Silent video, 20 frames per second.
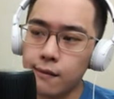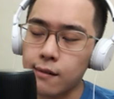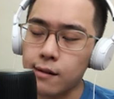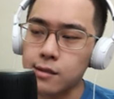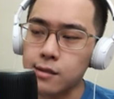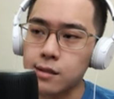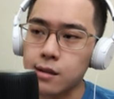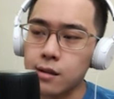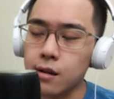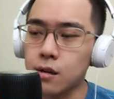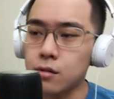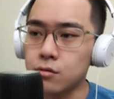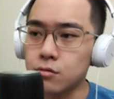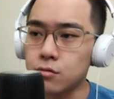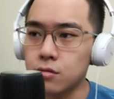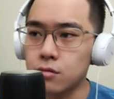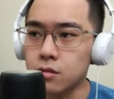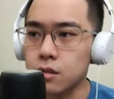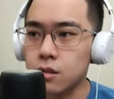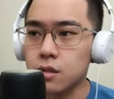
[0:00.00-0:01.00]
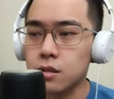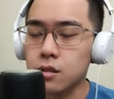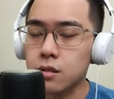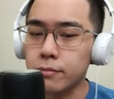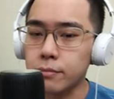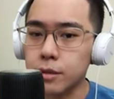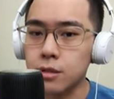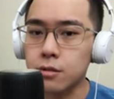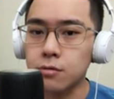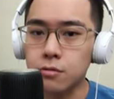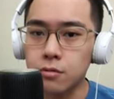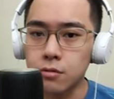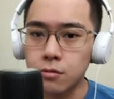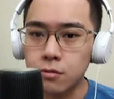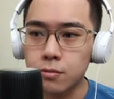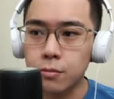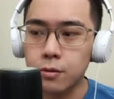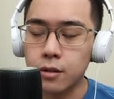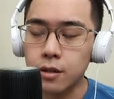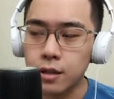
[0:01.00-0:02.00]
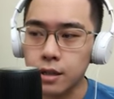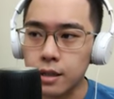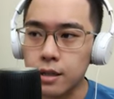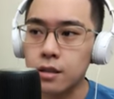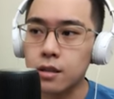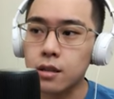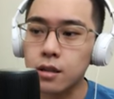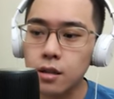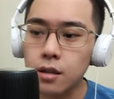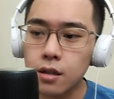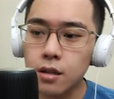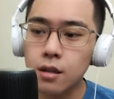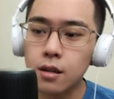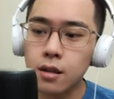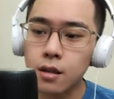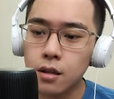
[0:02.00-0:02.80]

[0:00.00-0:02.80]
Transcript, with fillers: rasanya nggak dulu deh simpan dulu buat nanti